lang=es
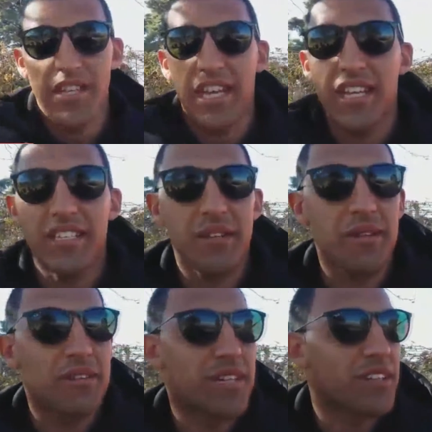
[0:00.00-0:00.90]
Sí, sí,
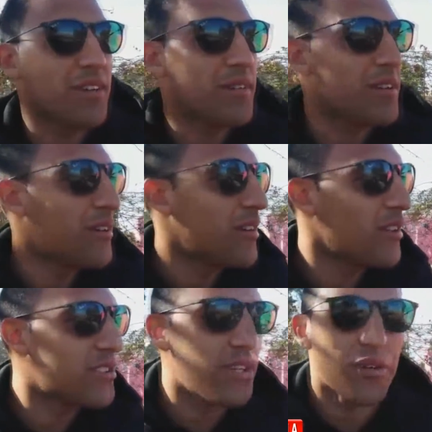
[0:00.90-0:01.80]
viene un rato a ver los,
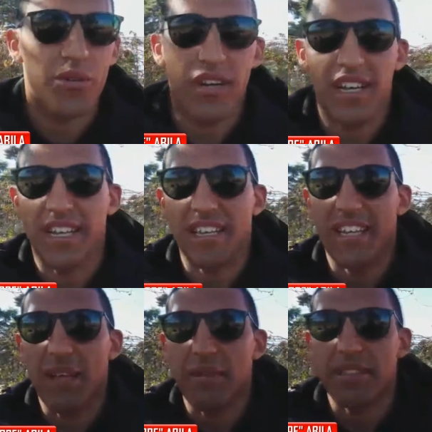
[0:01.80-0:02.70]
los chicos jugar y
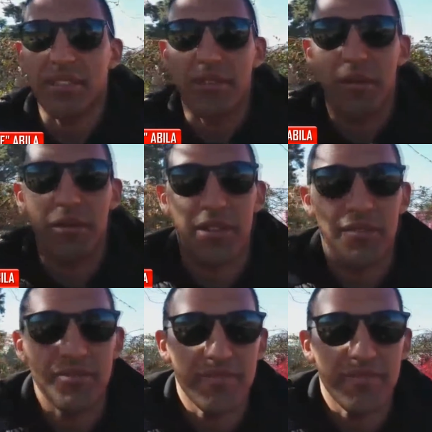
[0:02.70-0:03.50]
nada, pasó un lindo momento.